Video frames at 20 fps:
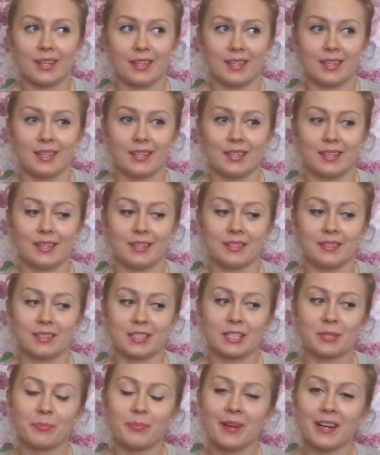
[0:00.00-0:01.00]
E,
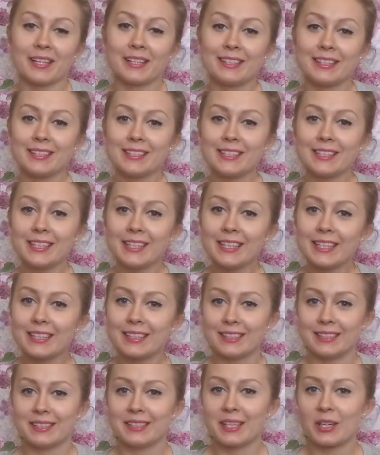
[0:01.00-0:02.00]
chyba
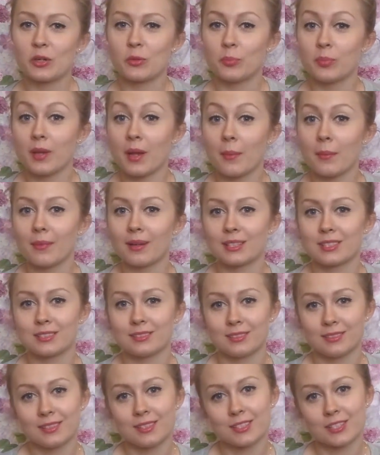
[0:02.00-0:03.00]
nigdy nie kupiłam
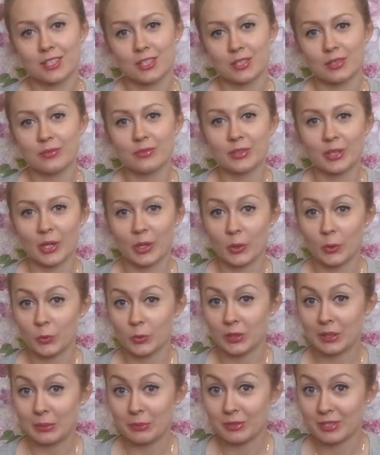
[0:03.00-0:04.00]
aż tyle rzeczy w tak
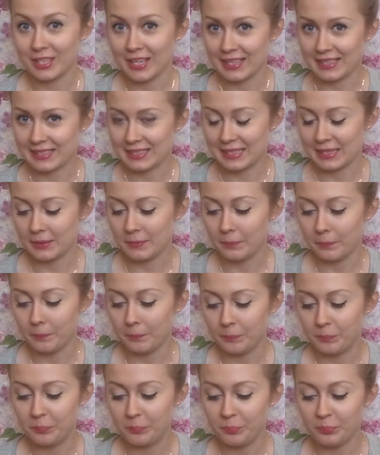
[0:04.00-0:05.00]
krótkim czasie. Mm,
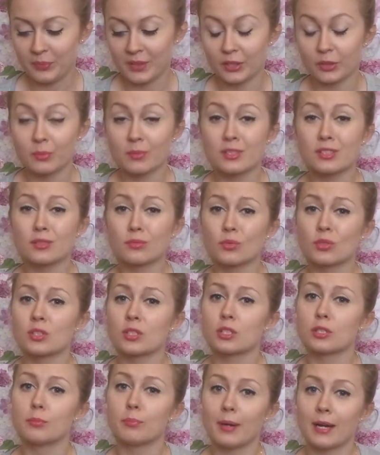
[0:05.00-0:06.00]
natomiast są to
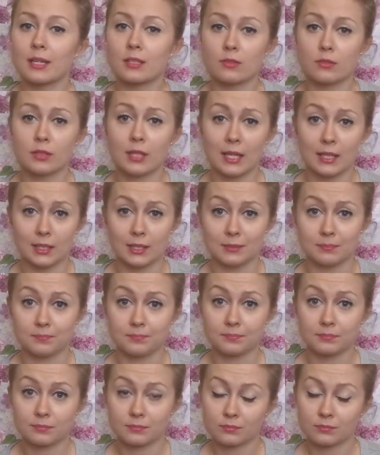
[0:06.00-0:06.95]
rzeczy bardzo tanie.